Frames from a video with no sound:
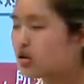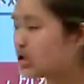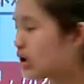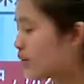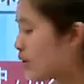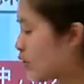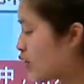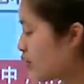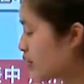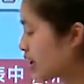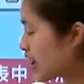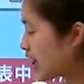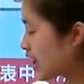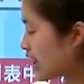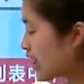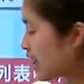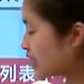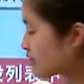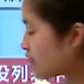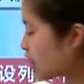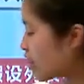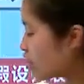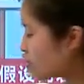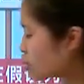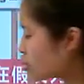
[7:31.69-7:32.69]
那么我们可以
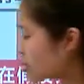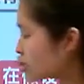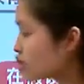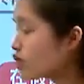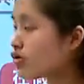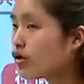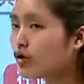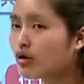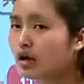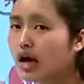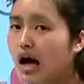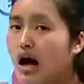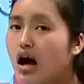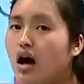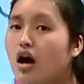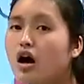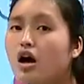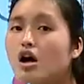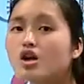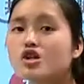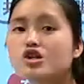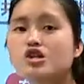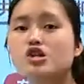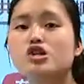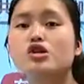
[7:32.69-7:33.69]
看到，只用了
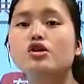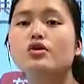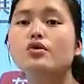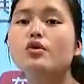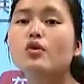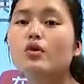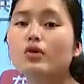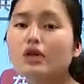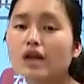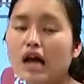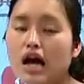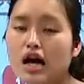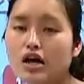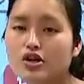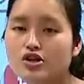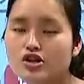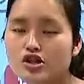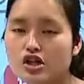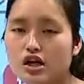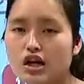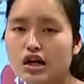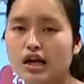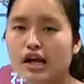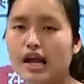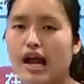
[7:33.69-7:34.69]
只用了
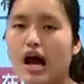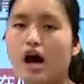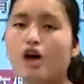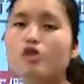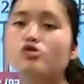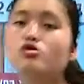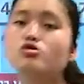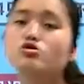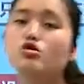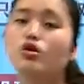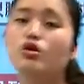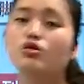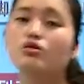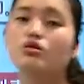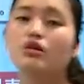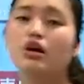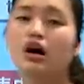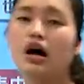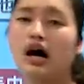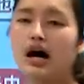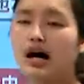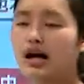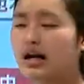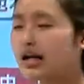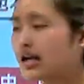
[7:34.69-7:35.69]
这两种
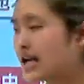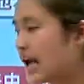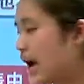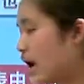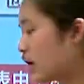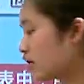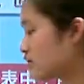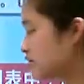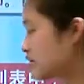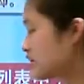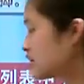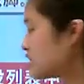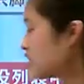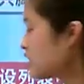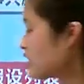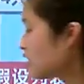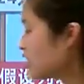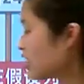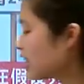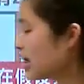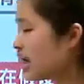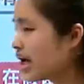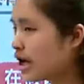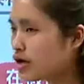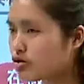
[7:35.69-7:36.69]
啊两
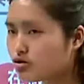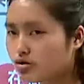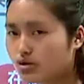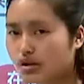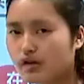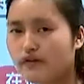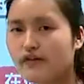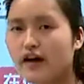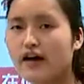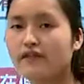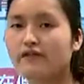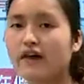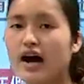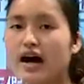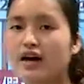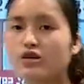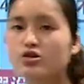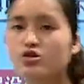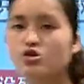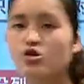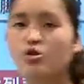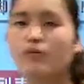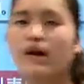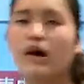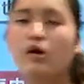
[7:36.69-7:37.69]
次列举的方法，
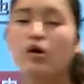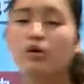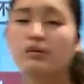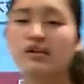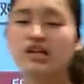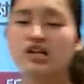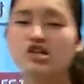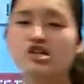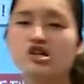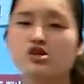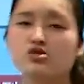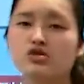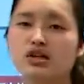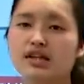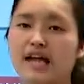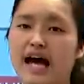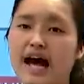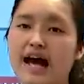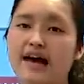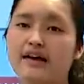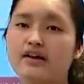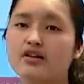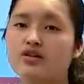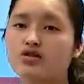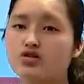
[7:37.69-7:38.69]
就把我们的正确
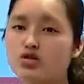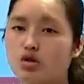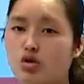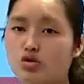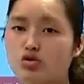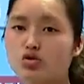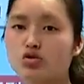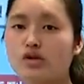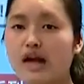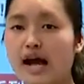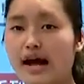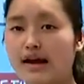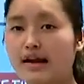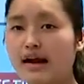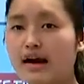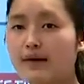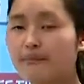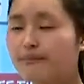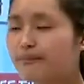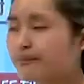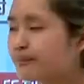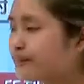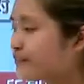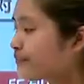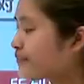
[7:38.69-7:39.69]
答案求出来
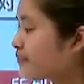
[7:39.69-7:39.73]
了。